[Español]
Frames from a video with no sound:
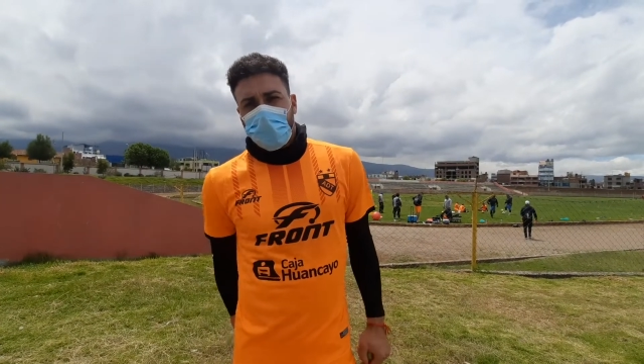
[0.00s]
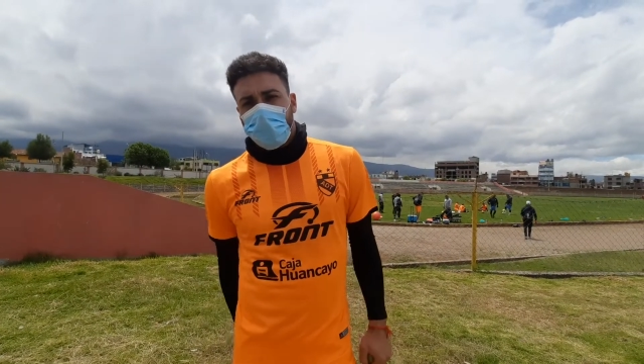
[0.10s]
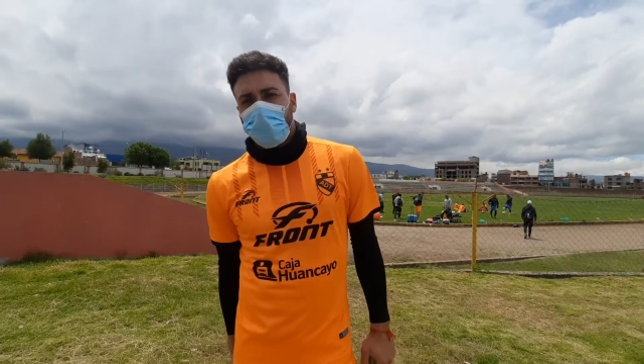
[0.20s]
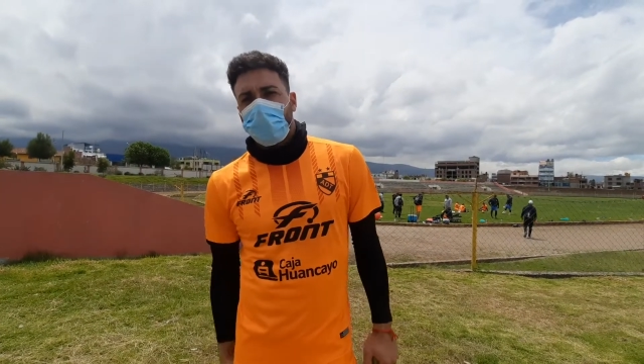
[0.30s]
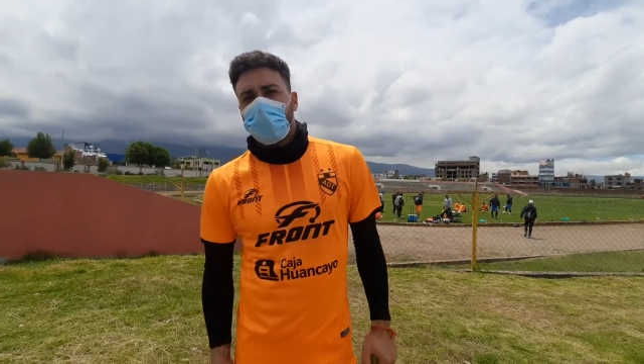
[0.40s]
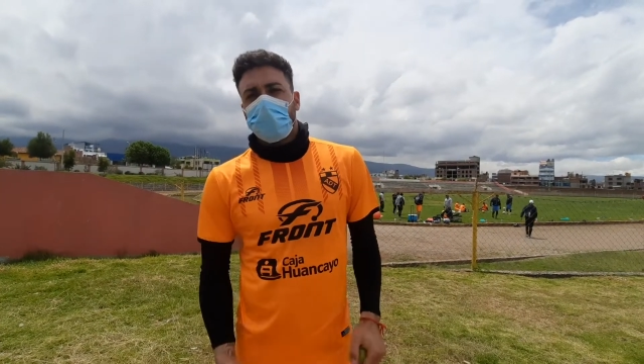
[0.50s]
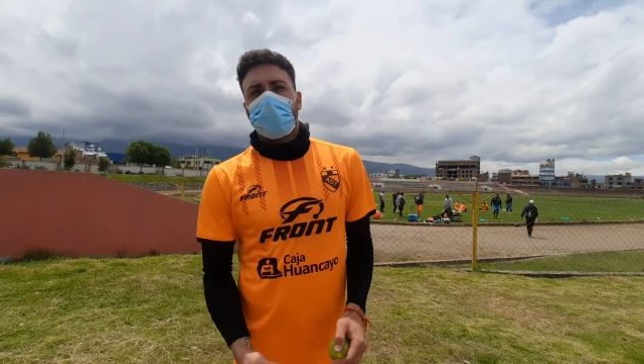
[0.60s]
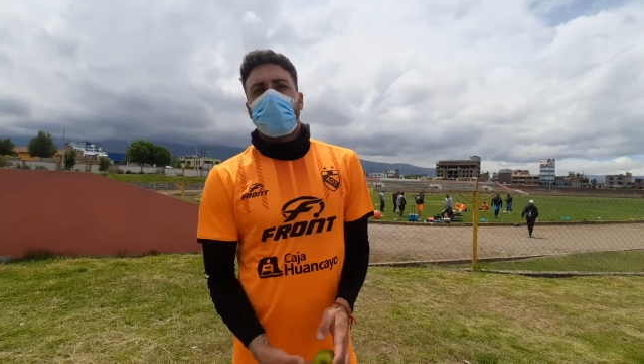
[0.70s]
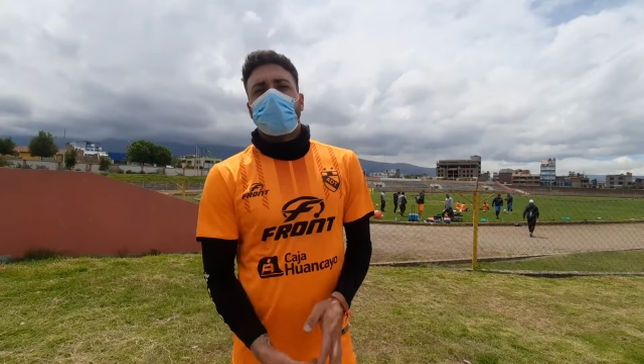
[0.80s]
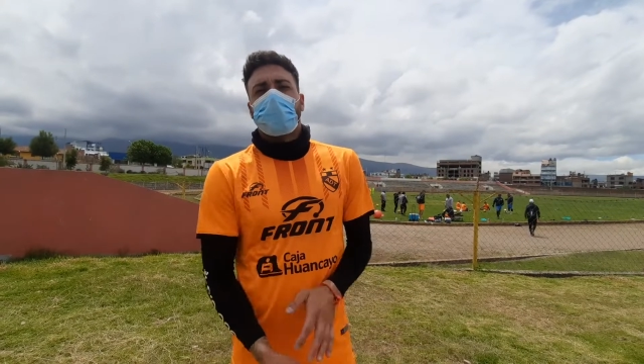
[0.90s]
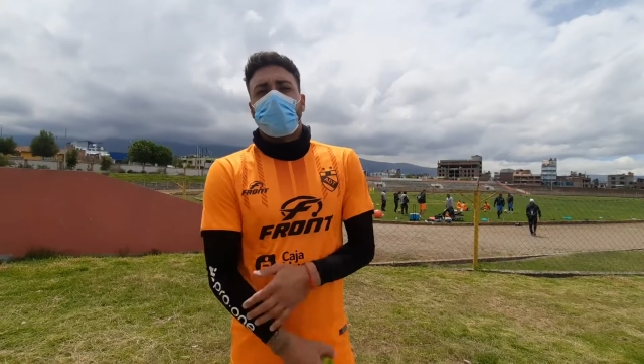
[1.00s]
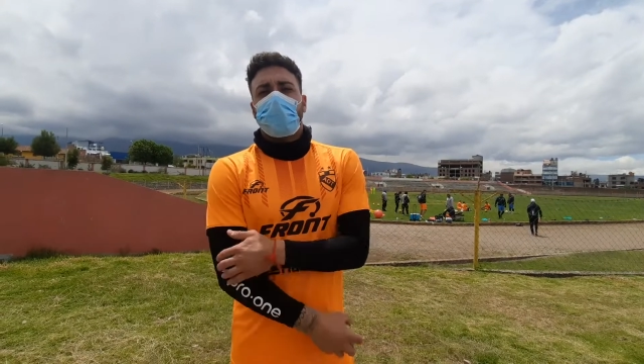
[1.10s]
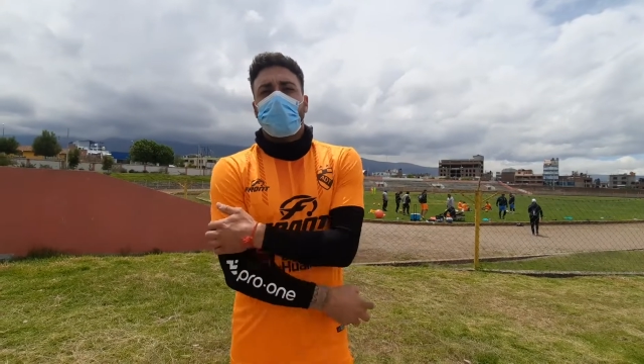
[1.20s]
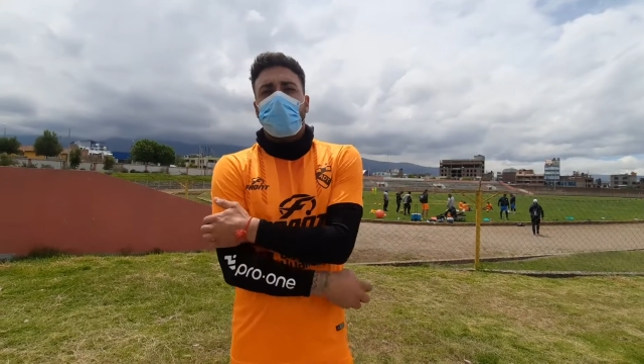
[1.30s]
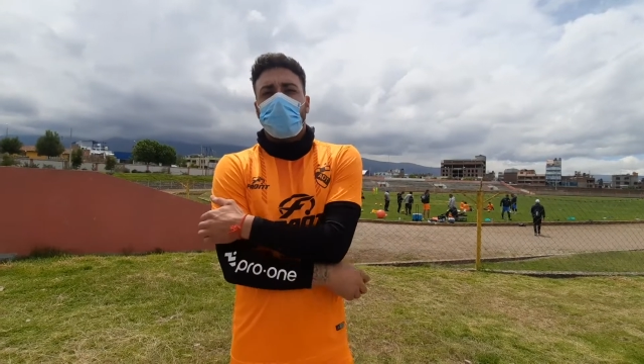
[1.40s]
Bueno, muchísimas gracias por la
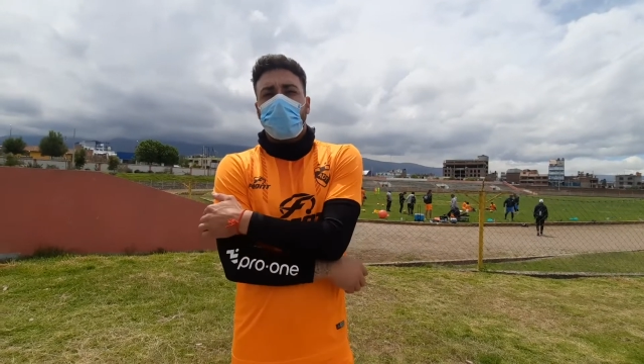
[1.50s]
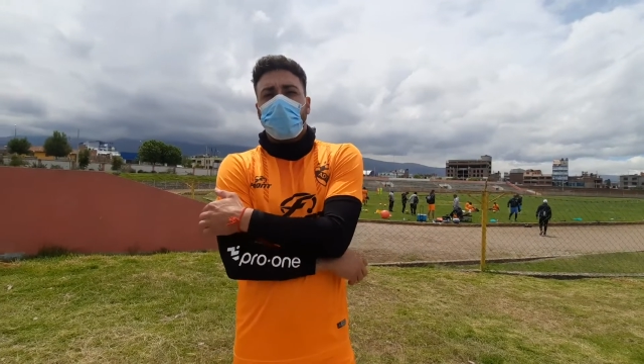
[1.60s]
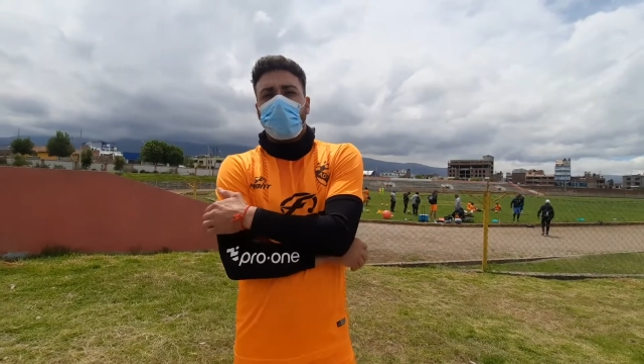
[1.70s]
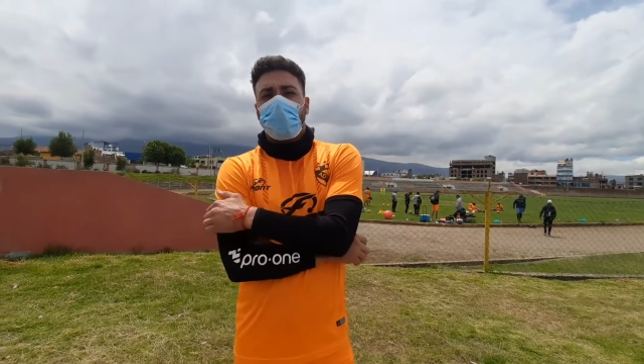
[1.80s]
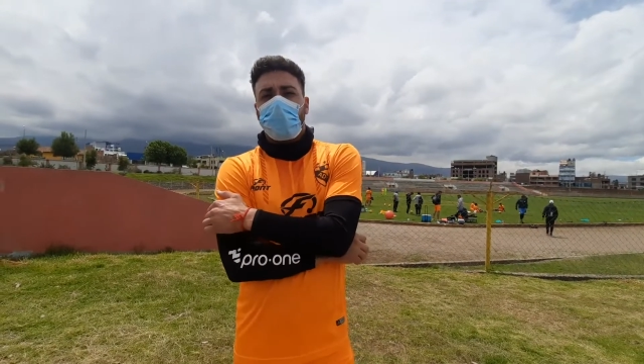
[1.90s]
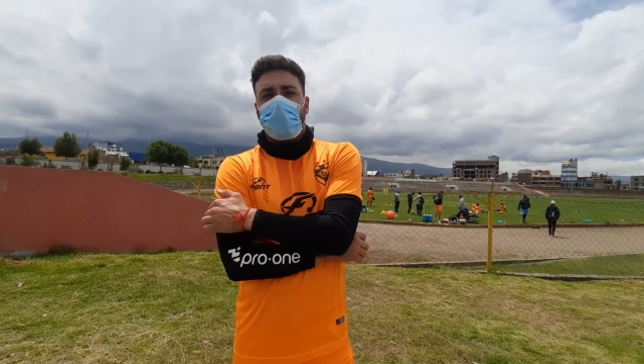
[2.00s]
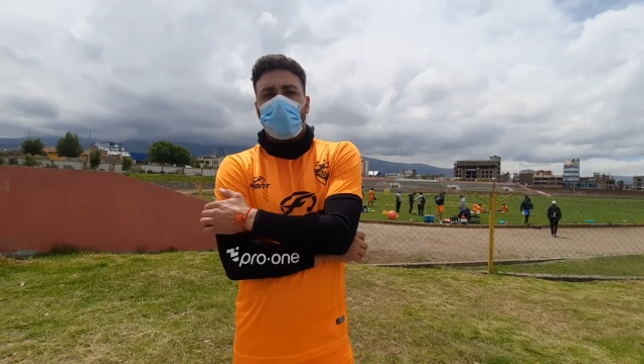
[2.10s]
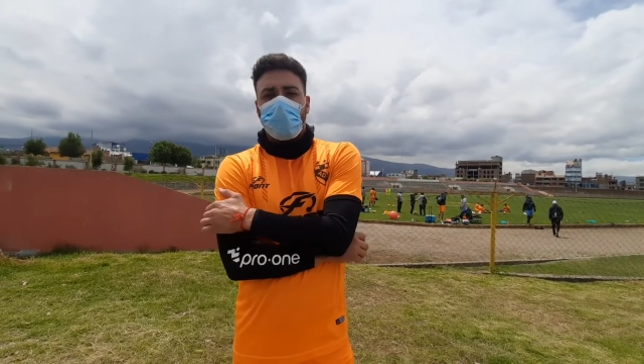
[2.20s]
entrevista. Bueno, nada,